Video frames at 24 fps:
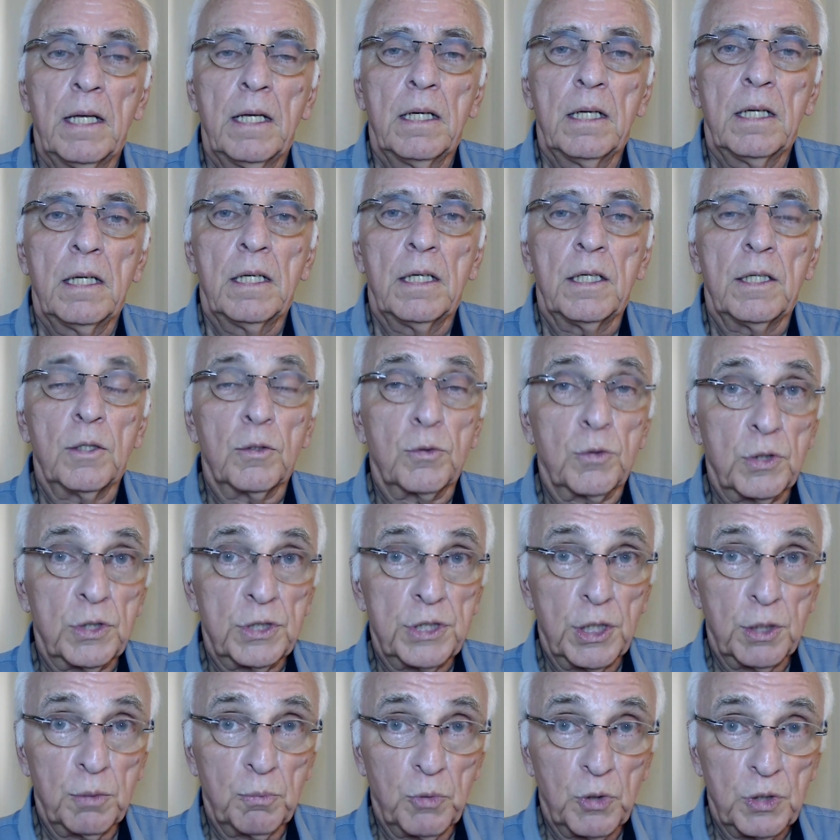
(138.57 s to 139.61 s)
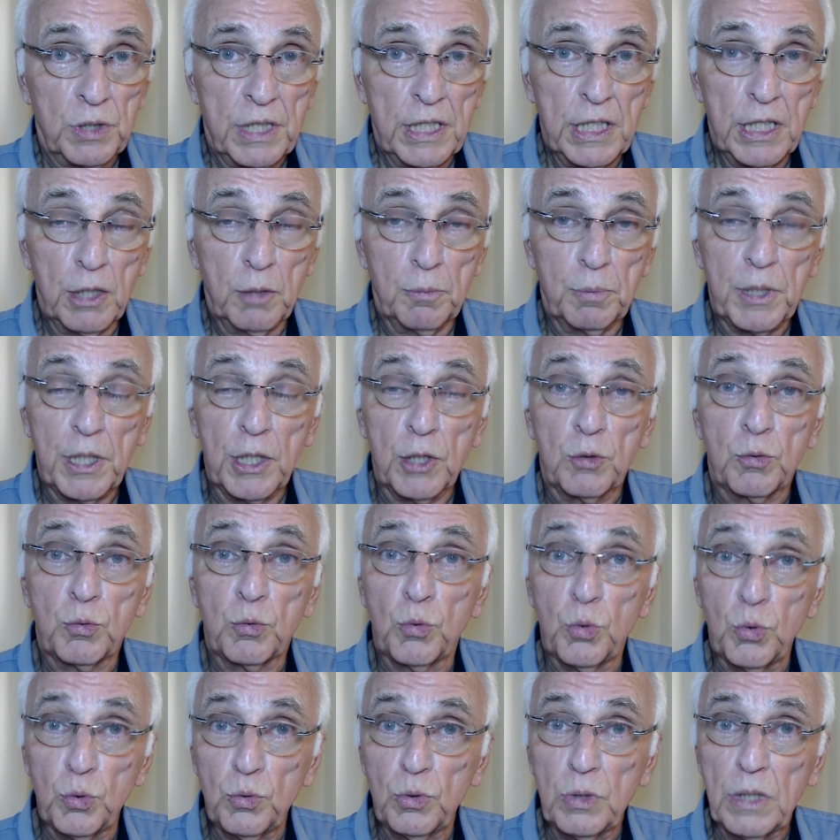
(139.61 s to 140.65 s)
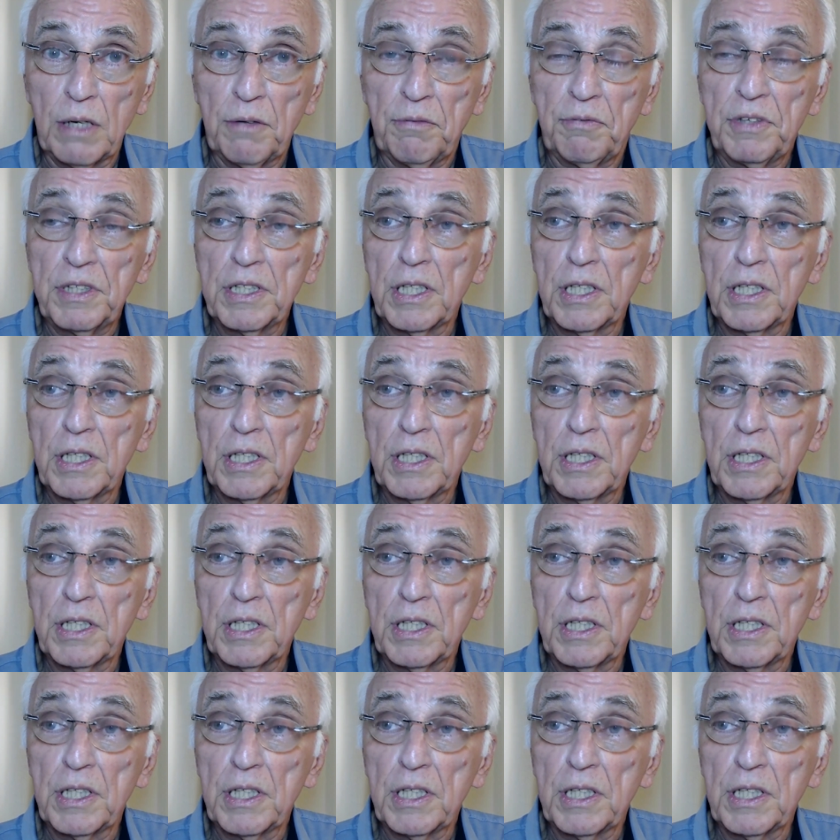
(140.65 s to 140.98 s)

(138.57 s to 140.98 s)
Eu estou dizendo modelo porque tudo na vida